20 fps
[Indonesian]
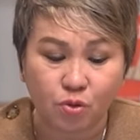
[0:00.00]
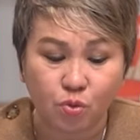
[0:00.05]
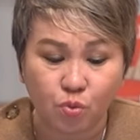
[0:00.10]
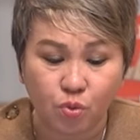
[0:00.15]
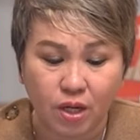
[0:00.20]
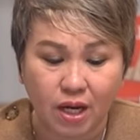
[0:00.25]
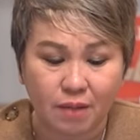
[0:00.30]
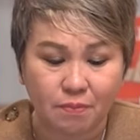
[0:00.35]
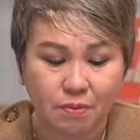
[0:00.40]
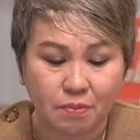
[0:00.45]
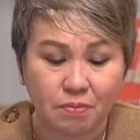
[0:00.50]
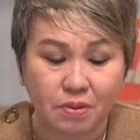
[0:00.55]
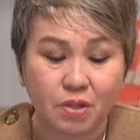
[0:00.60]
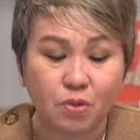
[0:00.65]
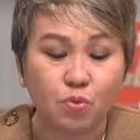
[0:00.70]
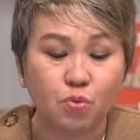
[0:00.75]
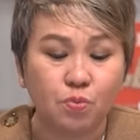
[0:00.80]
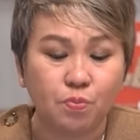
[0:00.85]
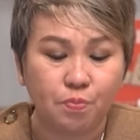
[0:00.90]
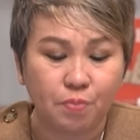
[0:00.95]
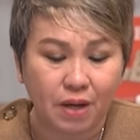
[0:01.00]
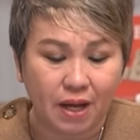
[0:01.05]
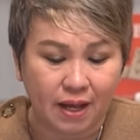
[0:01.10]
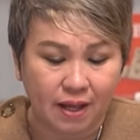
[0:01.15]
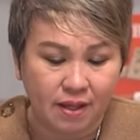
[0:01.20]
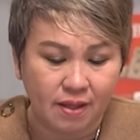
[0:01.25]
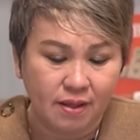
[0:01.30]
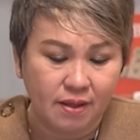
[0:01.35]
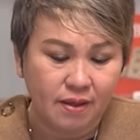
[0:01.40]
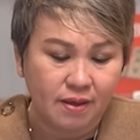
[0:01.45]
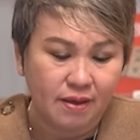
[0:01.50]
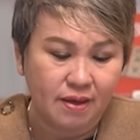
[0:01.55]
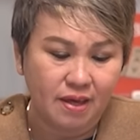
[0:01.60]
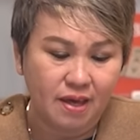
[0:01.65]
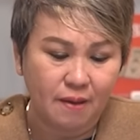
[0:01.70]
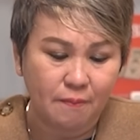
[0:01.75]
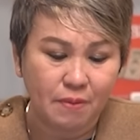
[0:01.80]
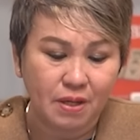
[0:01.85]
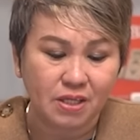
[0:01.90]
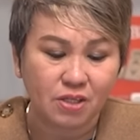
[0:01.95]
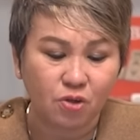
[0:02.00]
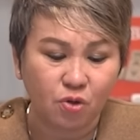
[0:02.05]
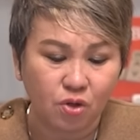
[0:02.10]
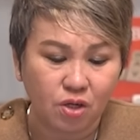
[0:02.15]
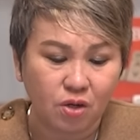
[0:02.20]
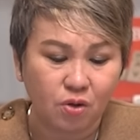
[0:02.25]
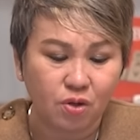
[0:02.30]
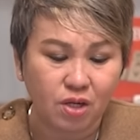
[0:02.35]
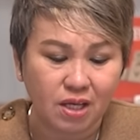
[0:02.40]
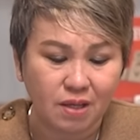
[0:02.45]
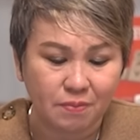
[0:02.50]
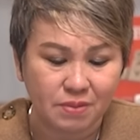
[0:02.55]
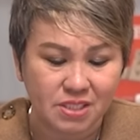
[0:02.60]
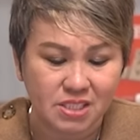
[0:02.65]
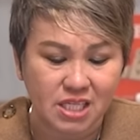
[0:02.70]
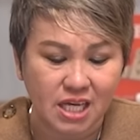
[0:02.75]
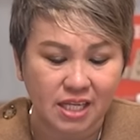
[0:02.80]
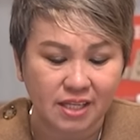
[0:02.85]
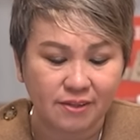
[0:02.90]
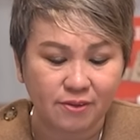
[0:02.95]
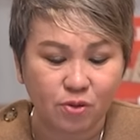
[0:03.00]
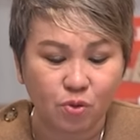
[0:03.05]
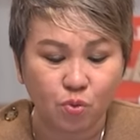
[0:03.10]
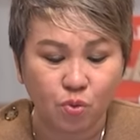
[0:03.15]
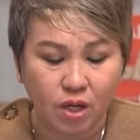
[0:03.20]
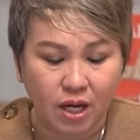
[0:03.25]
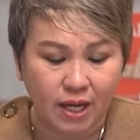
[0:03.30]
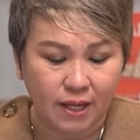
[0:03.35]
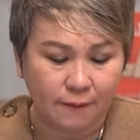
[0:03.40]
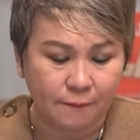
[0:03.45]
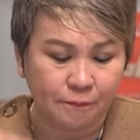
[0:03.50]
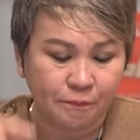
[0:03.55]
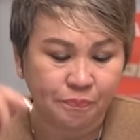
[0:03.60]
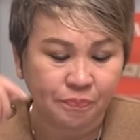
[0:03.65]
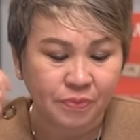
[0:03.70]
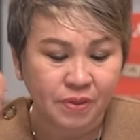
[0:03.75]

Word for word: Tuhan memberi upah ya bagi orang-orang yang mencari Tuhan.